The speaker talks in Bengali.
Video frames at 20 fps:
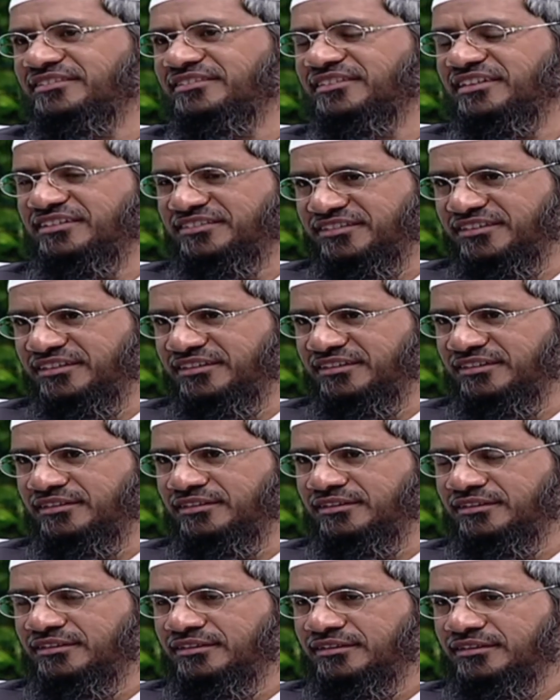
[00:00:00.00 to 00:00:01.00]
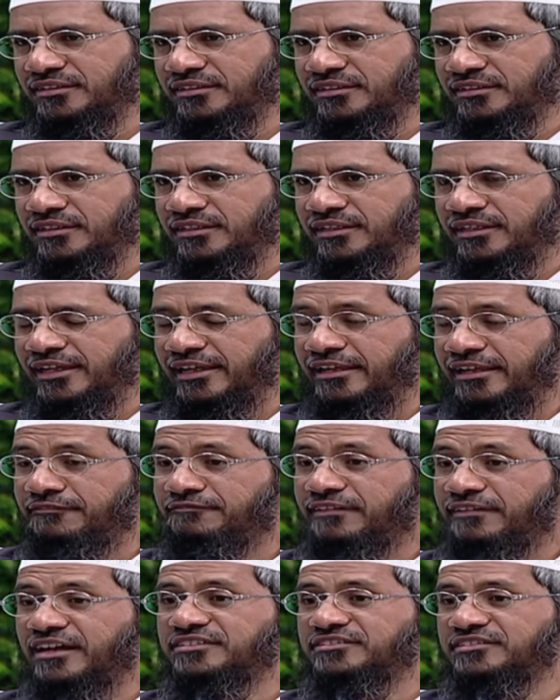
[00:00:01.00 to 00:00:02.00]
বলতে হয় রোজা
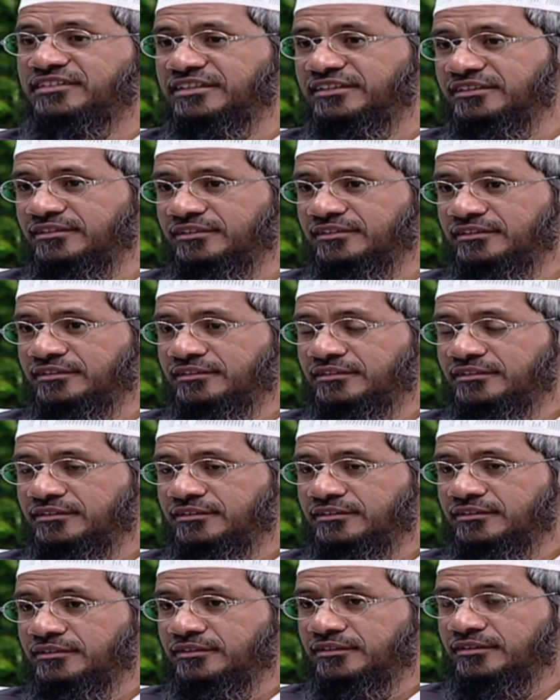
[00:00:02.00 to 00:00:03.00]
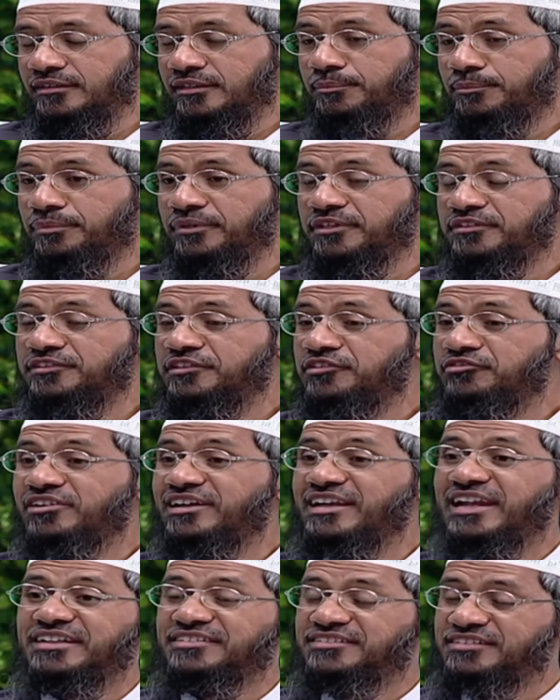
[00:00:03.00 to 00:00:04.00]
রাখলে আপনি বুঝতে
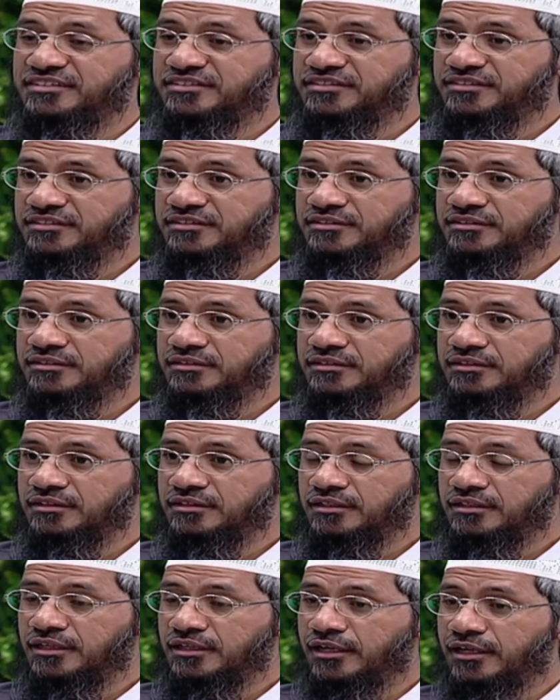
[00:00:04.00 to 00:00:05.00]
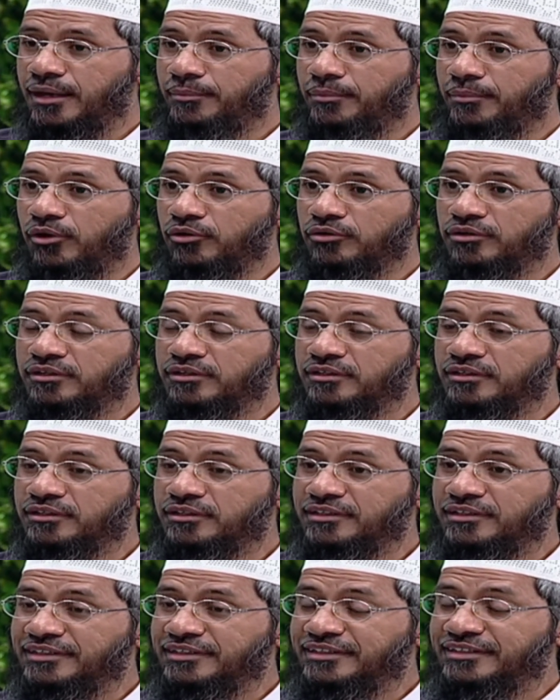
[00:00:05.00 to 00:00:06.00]
পারবেন যে যারা
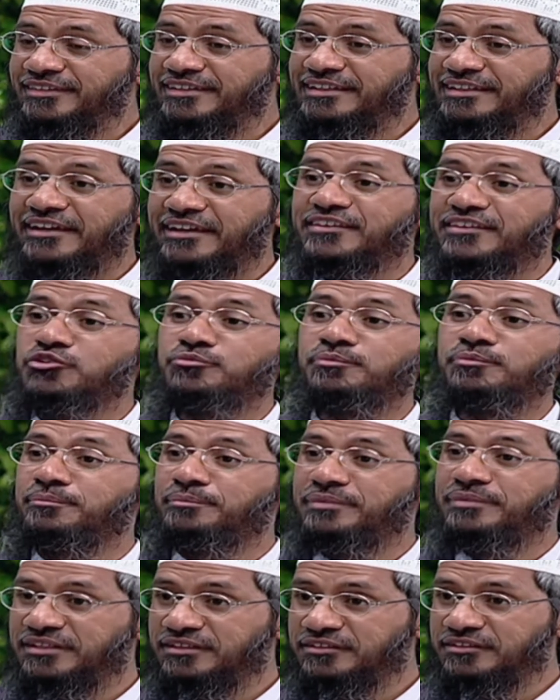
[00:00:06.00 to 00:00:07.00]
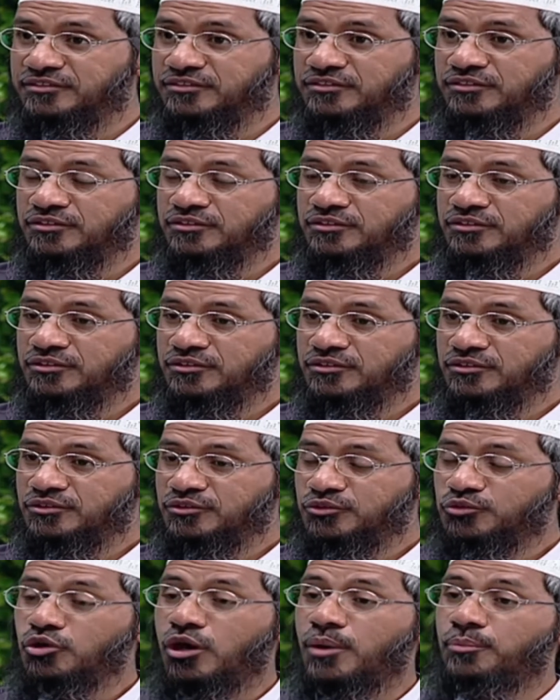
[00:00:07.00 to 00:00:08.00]
গরিব তারা
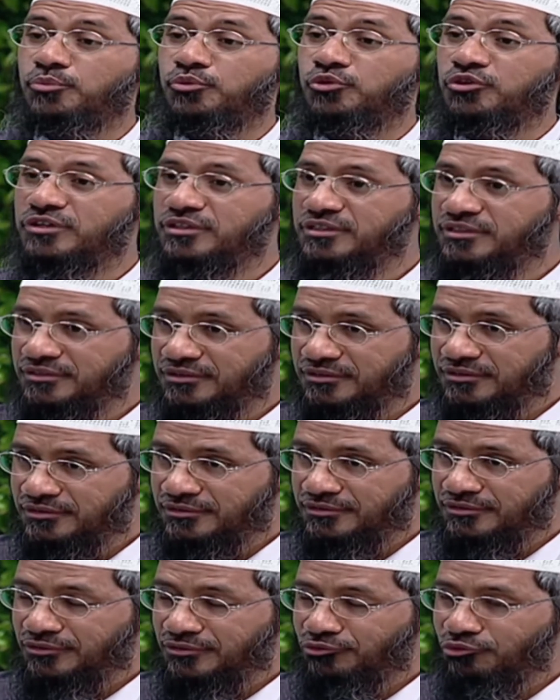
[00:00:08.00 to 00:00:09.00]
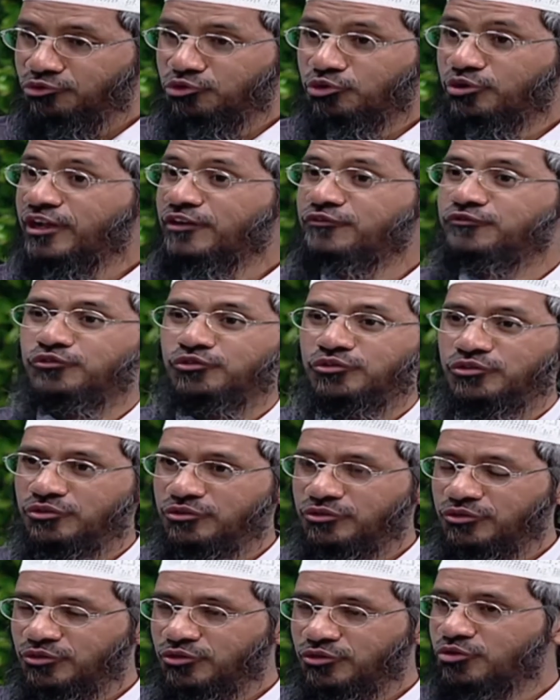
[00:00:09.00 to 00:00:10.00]
কেমন আছে তারা খেতে পায়
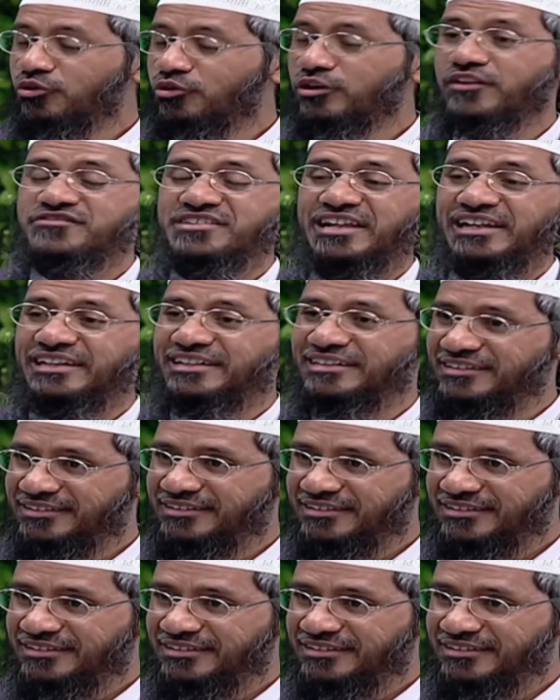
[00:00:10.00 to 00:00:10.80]
না কোনো আশ্রয় নেই